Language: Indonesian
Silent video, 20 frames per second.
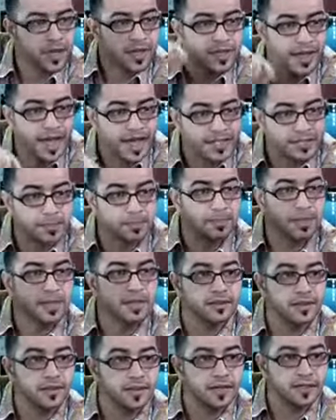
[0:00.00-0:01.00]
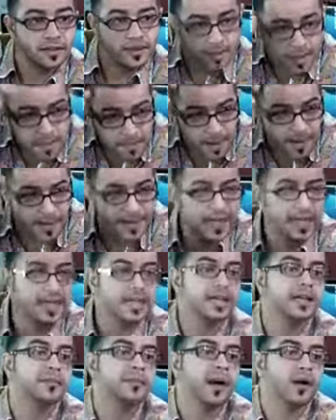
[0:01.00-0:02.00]
naik cepat tapi balik
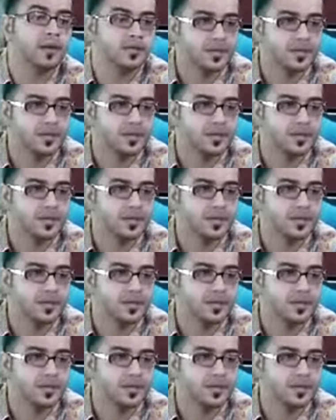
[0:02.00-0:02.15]
lagi ke bawah